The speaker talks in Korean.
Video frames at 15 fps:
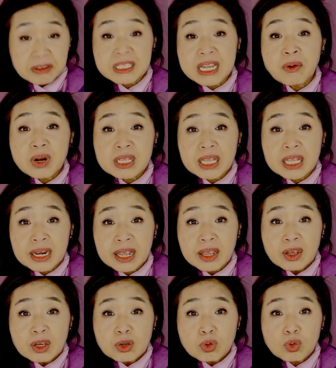4월 달에
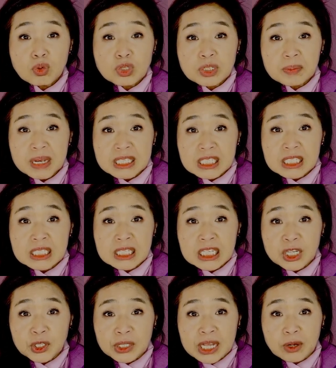후쿠시마 지진이
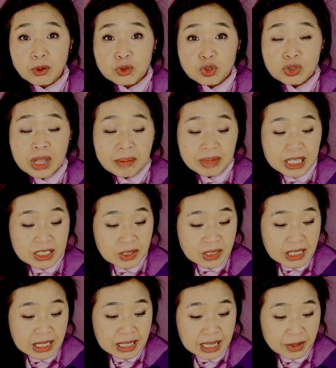일어나고 쓰나미
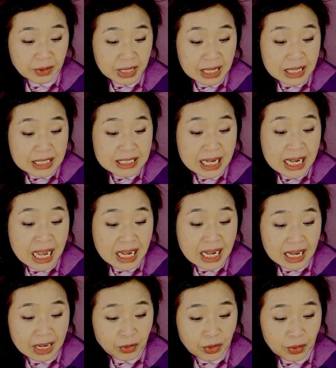있었잖아요.
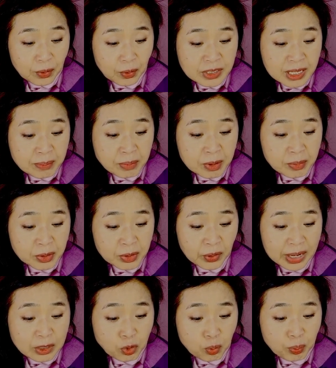생강가루였고 샘플
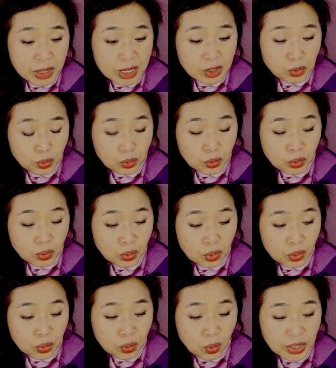번호가
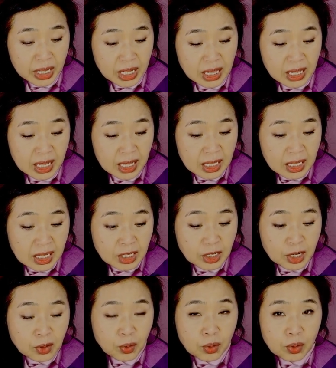686901.
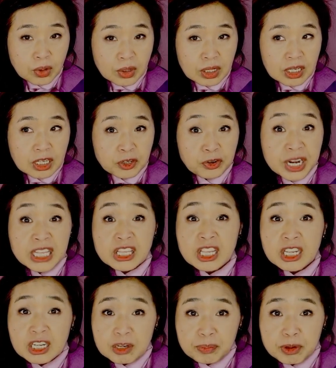그리고
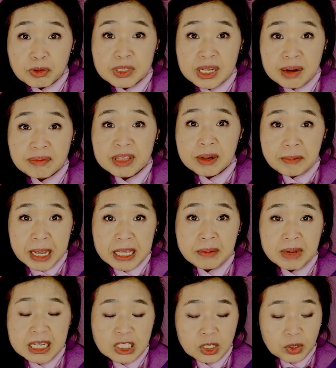그린티를 미국 사람들이 많이
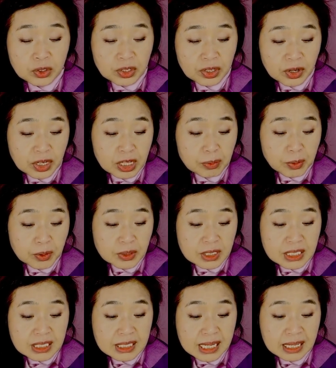마시거든요.
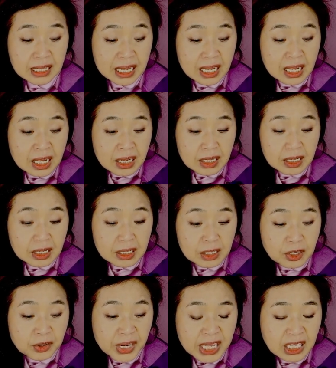일본산 그
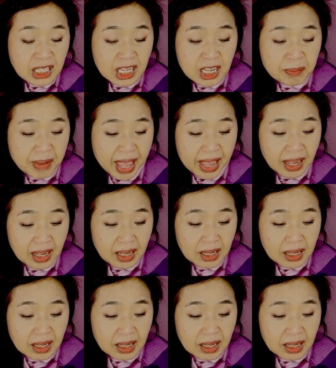그린티백.